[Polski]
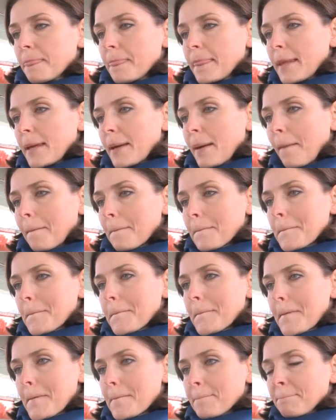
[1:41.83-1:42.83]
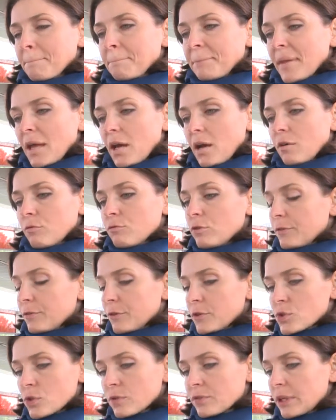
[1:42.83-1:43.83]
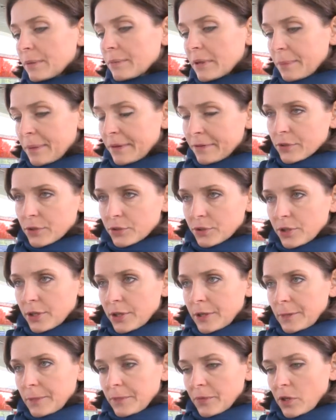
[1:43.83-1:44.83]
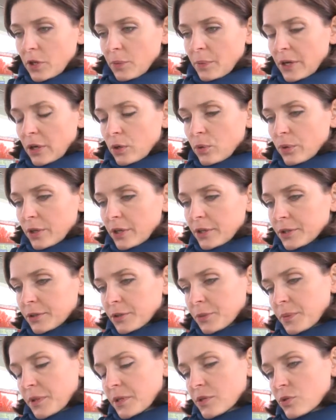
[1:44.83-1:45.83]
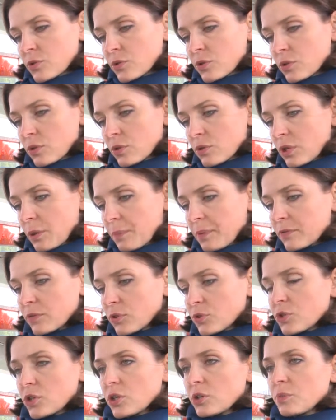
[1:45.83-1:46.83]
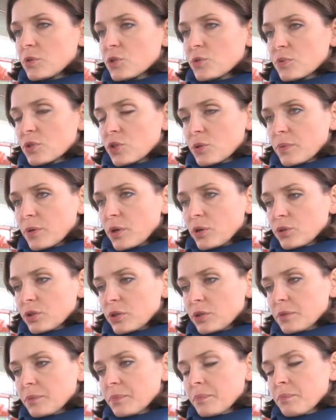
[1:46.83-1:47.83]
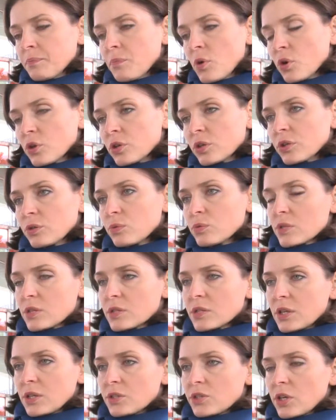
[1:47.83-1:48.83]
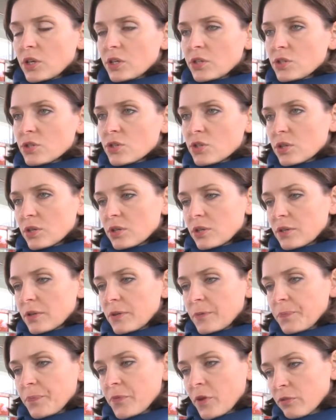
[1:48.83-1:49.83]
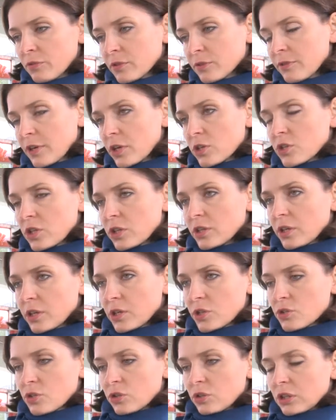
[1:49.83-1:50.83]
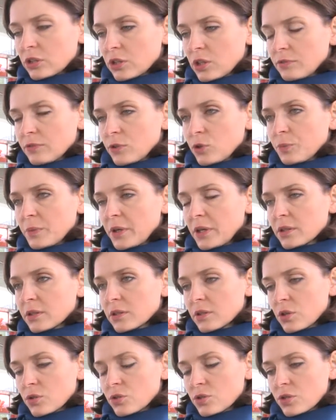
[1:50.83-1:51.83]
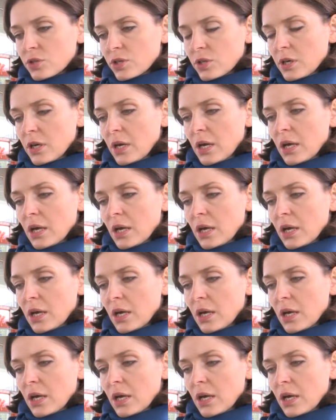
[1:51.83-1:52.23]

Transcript: WF-istów? WF-istów nam na pewno nie, nie brakuje, natomiast y, na pewno chcielibyśmy, żeby oni mogli uzyskać jakiś y, nowy warsztat, jakieś dodatkowe umiejętności